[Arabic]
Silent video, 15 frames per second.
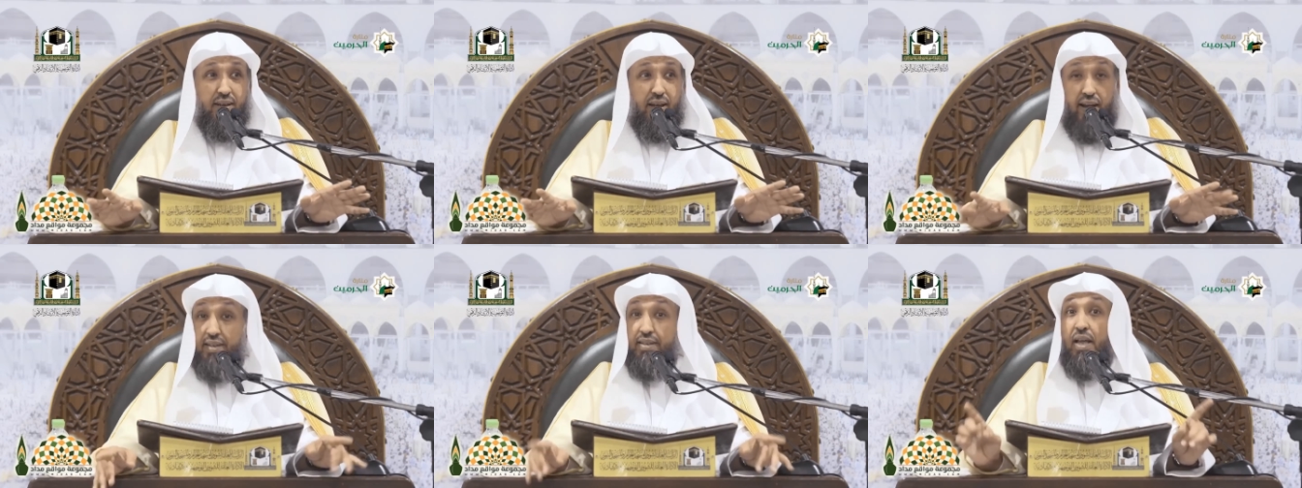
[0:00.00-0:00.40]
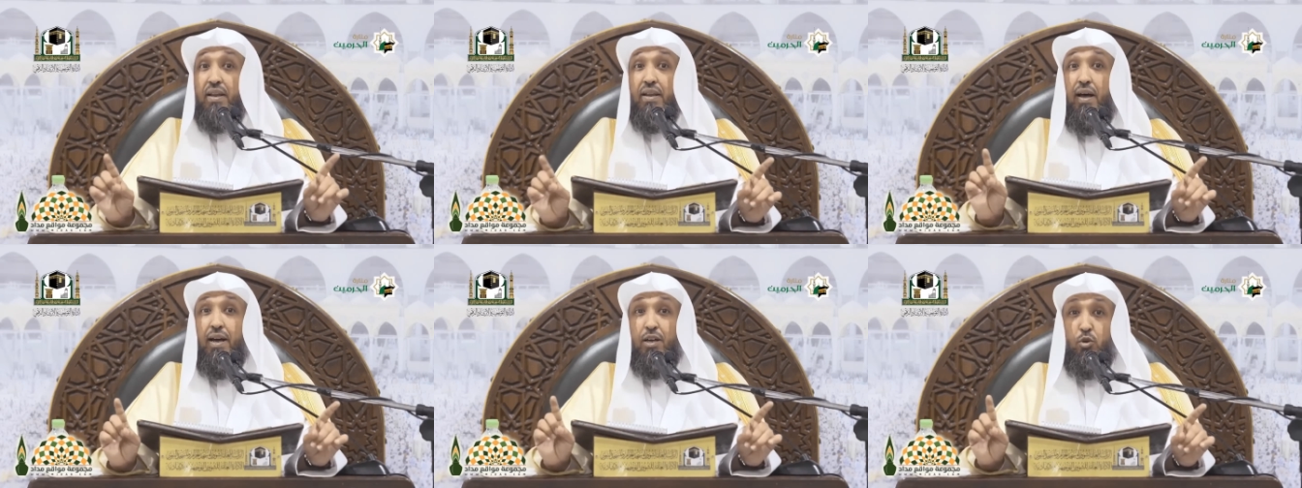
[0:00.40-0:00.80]
أن
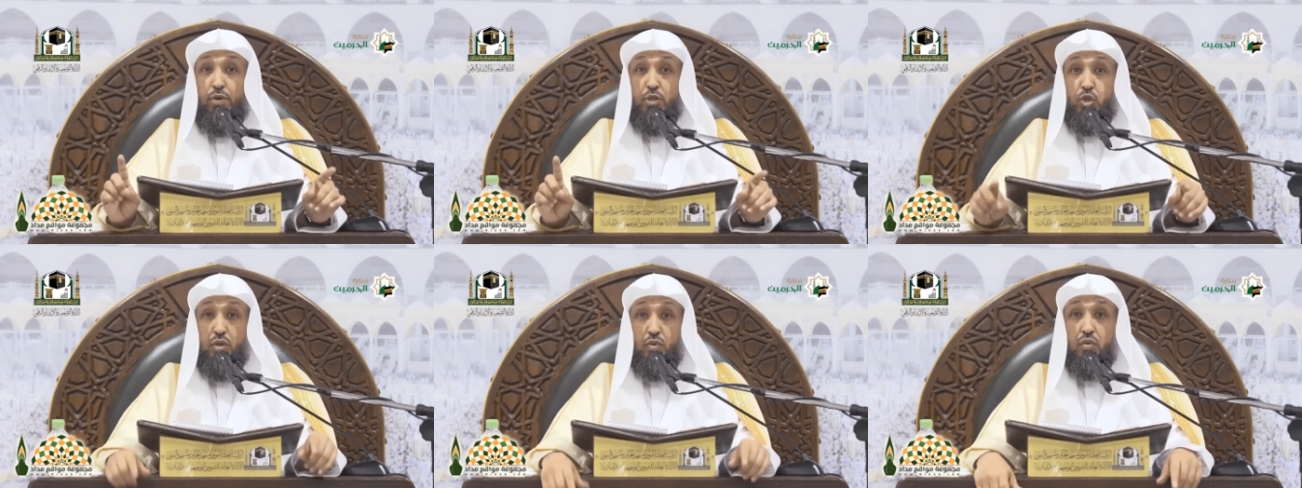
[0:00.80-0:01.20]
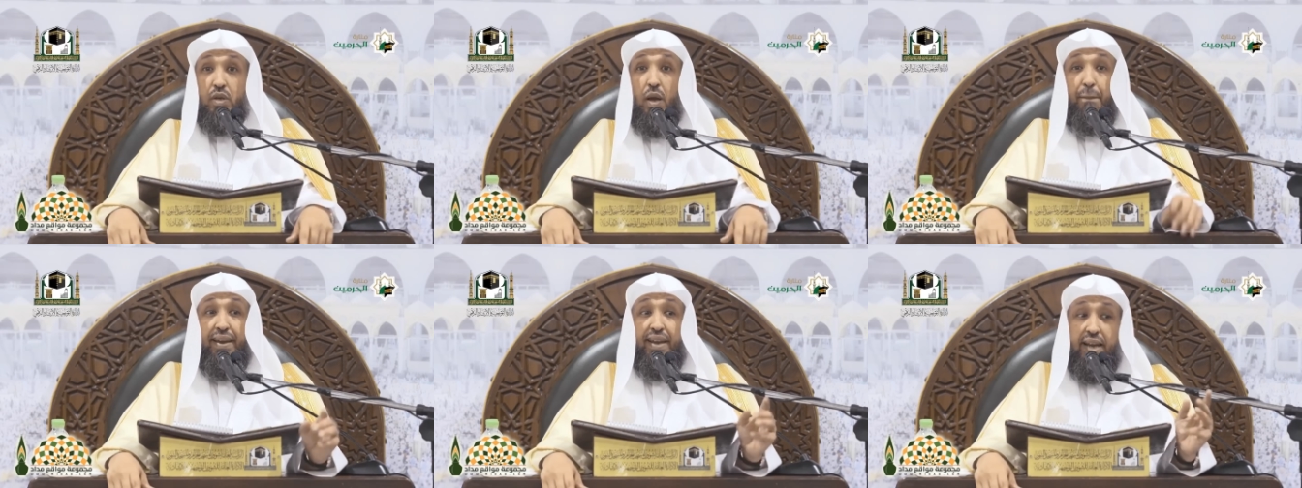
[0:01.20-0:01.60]
الله يبشرك
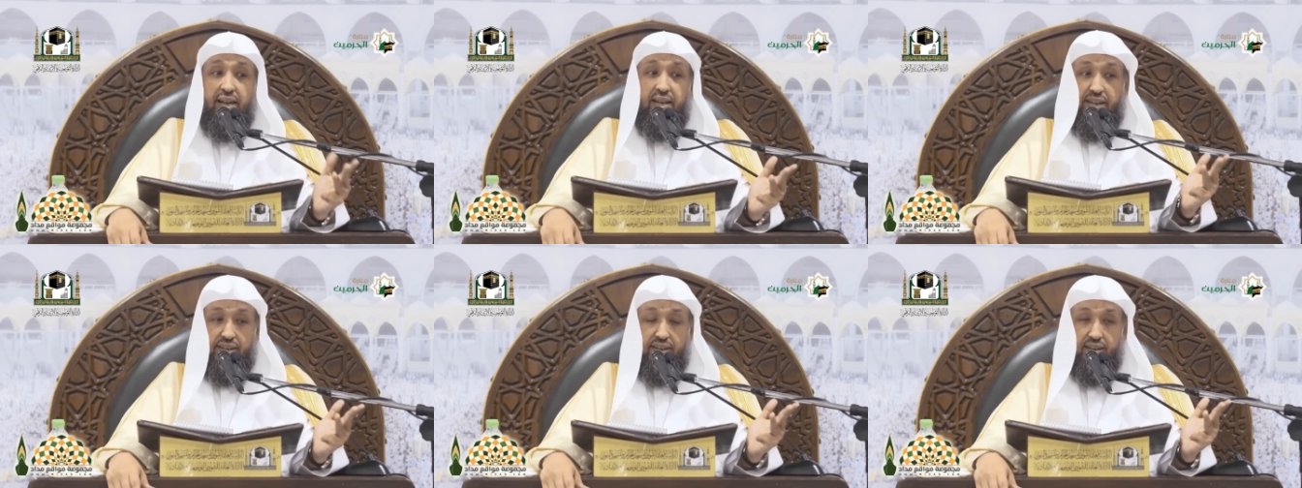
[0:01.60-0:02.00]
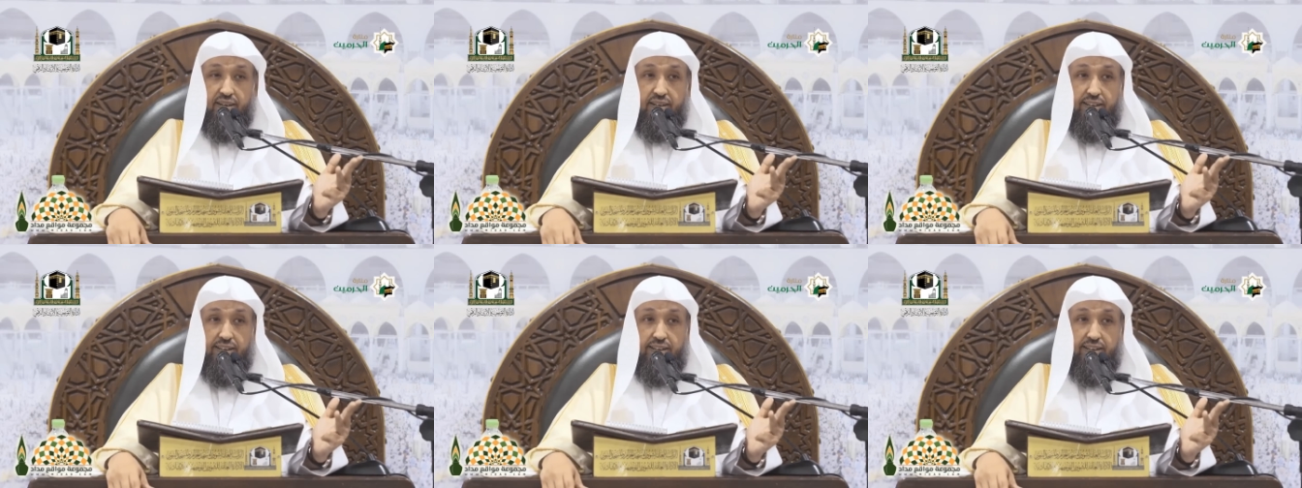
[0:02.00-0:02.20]
بيحيى